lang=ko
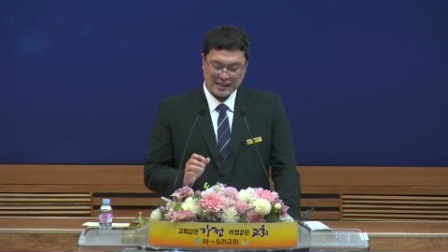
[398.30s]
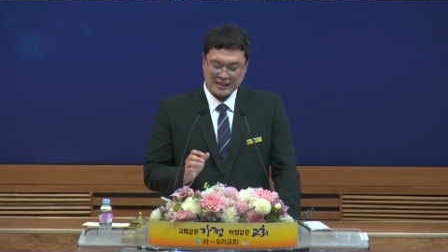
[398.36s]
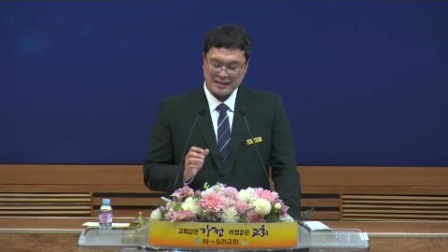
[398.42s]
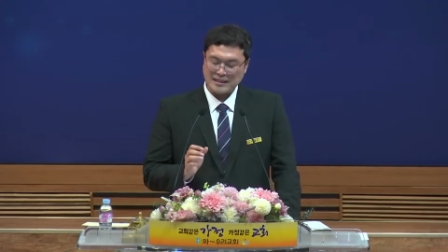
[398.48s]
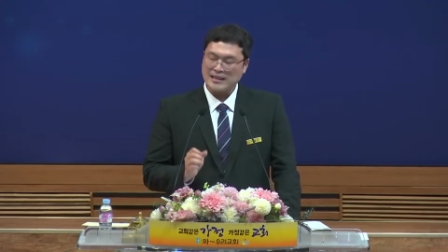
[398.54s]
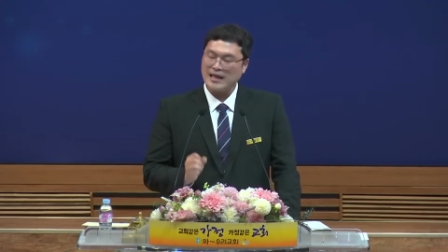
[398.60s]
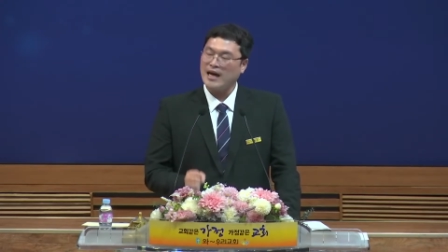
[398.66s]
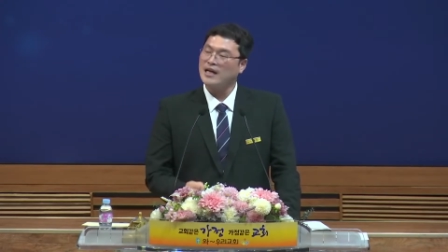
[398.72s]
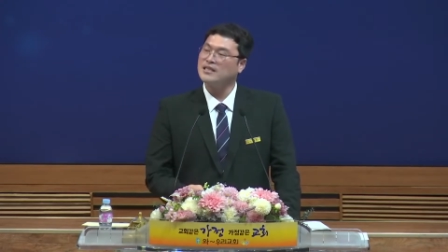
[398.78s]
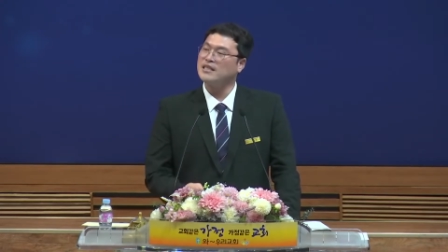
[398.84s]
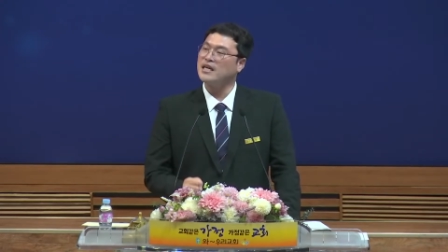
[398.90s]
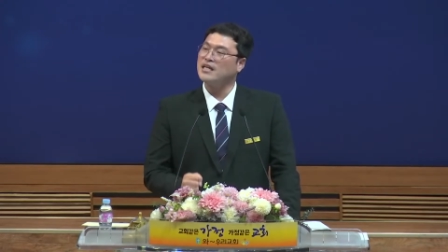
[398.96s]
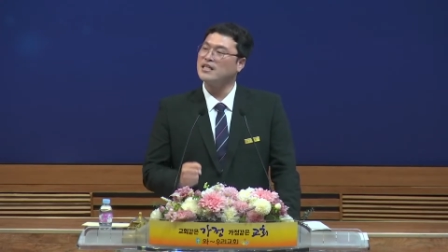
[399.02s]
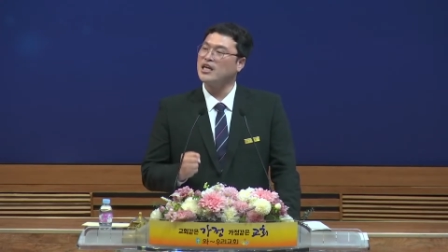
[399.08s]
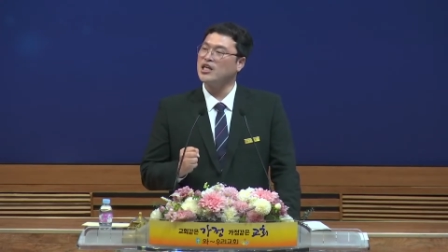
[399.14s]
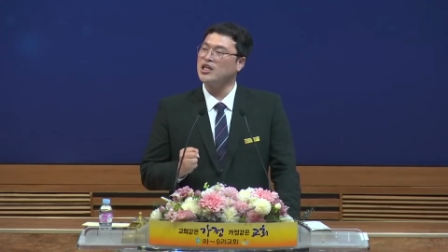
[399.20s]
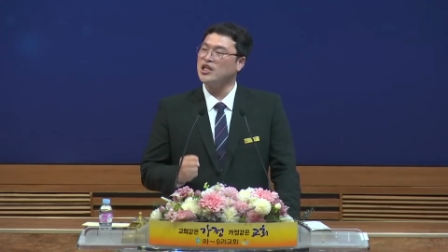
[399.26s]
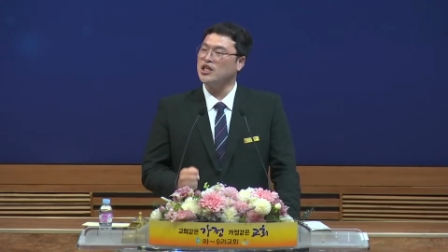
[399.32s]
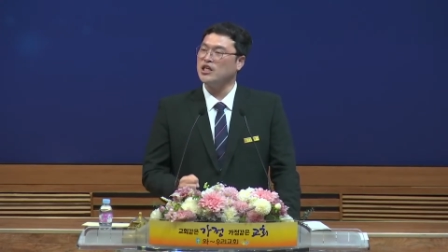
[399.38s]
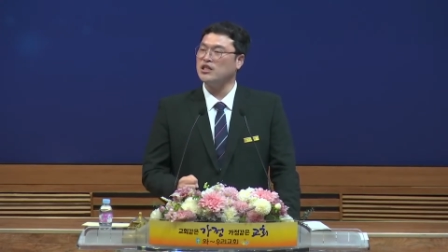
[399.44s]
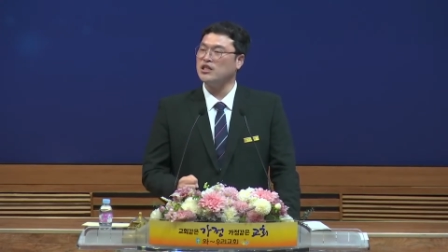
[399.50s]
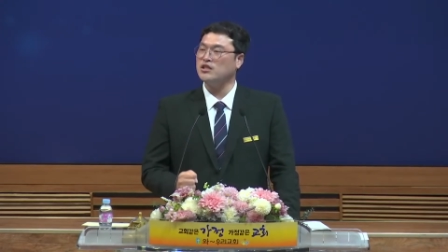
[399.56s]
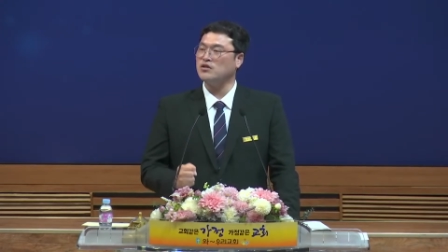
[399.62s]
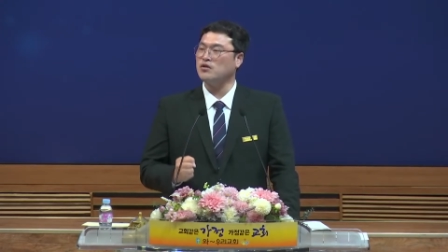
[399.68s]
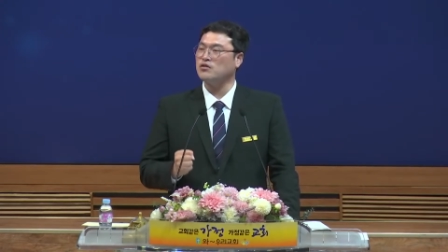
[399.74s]
사자에게
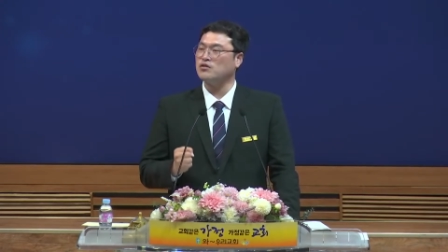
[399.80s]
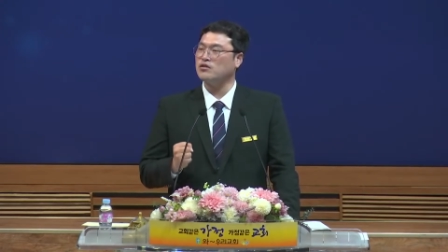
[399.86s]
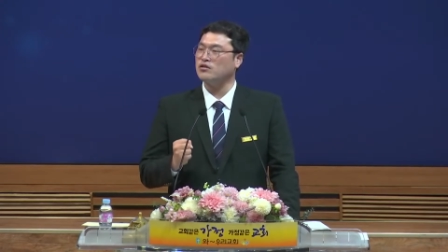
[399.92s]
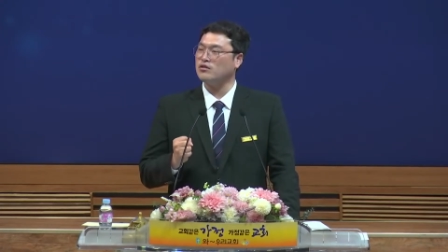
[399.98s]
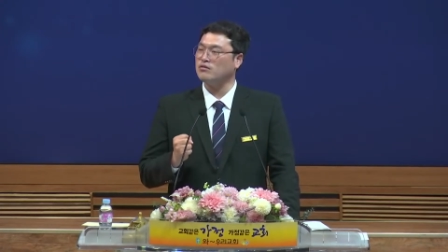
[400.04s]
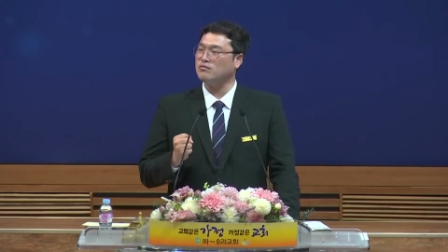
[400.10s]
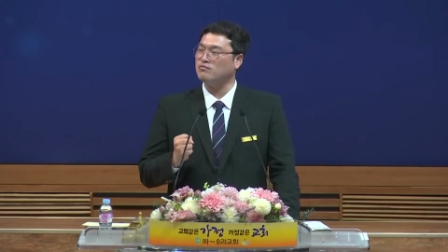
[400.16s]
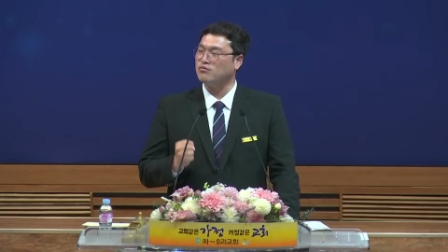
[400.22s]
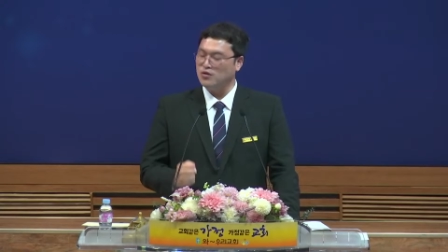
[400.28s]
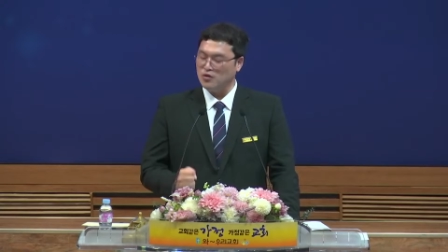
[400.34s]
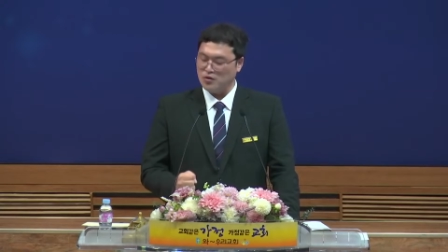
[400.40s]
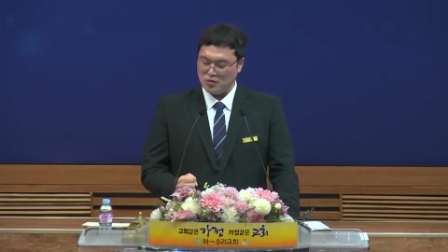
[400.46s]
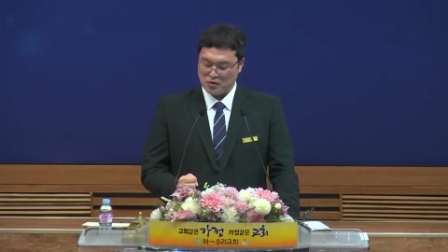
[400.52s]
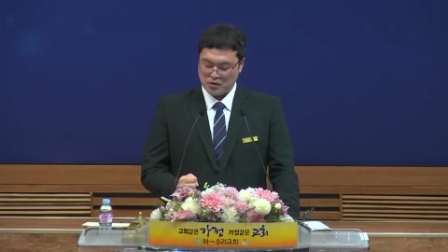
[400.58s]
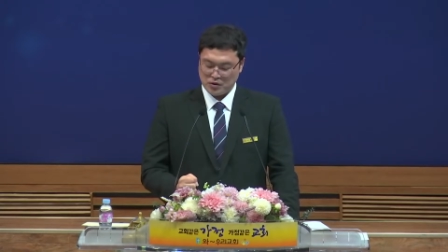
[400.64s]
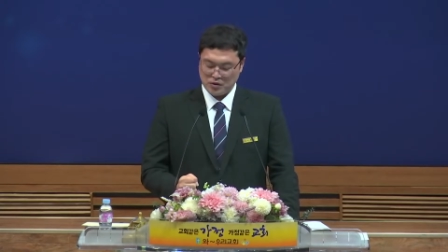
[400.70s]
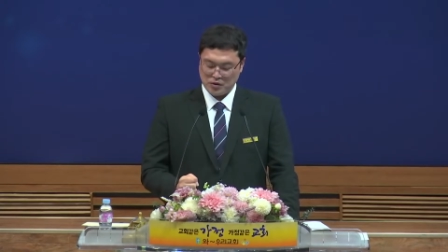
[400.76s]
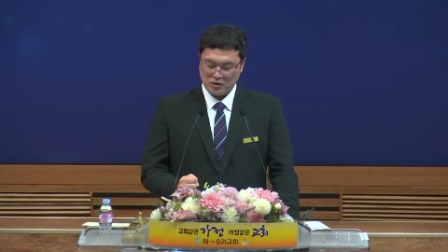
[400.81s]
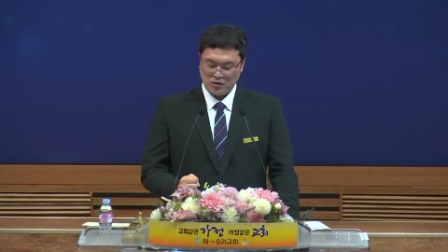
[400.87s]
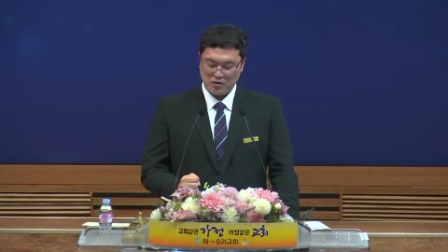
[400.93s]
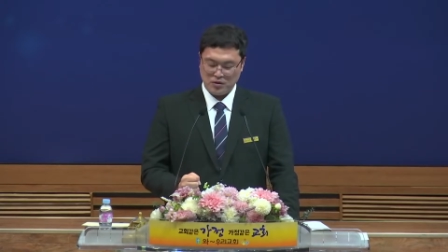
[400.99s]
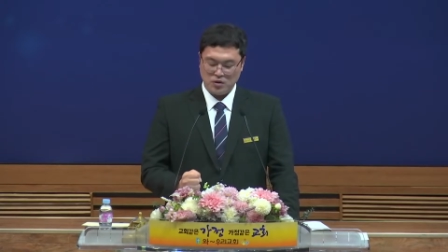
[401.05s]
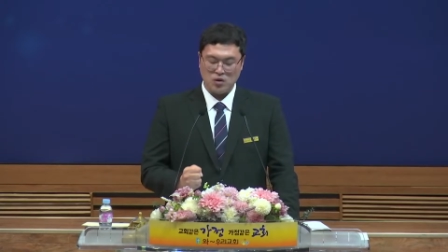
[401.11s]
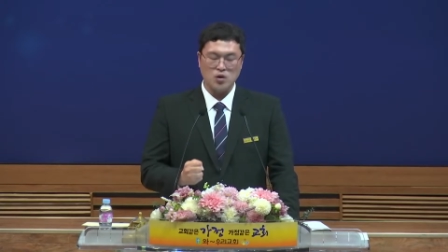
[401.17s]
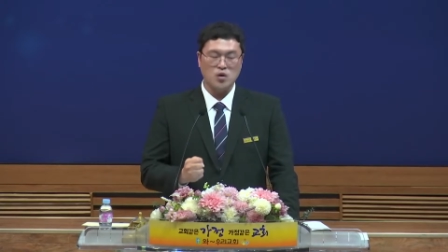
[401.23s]
이기는 것은 물론이요